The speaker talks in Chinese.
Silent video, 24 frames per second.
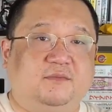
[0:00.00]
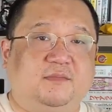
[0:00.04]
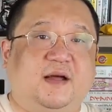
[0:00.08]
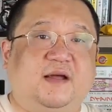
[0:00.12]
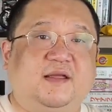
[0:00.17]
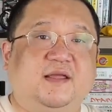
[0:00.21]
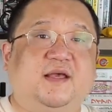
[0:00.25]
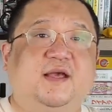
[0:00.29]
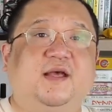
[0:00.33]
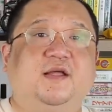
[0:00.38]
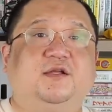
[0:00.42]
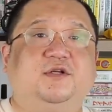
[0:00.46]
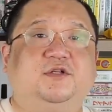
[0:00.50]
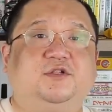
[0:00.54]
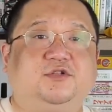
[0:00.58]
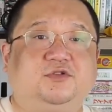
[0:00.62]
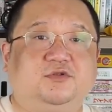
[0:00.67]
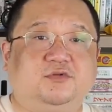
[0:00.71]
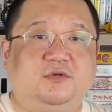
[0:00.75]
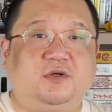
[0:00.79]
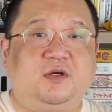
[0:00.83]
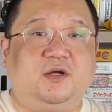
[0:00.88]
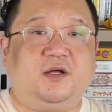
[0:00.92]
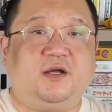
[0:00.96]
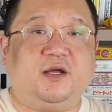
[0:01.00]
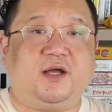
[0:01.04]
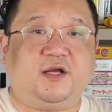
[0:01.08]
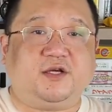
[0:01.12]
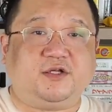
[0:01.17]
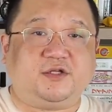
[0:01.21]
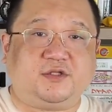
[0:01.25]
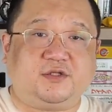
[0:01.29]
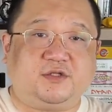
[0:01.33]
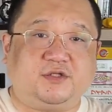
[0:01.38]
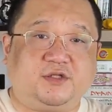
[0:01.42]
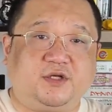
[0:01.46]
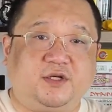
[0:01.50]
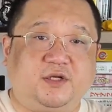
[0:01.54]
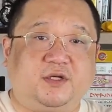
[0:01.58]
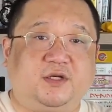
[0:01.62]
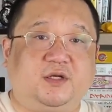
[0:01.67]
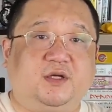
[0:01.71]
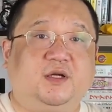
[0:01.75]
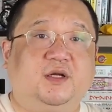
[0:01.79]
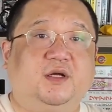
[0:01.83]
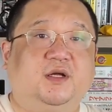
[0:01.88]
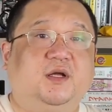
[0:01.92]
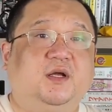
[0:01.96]
麻耶的书还是这
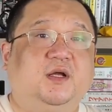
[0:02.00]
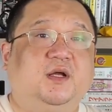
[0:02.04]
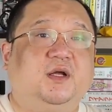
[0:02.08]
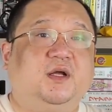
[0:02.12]
个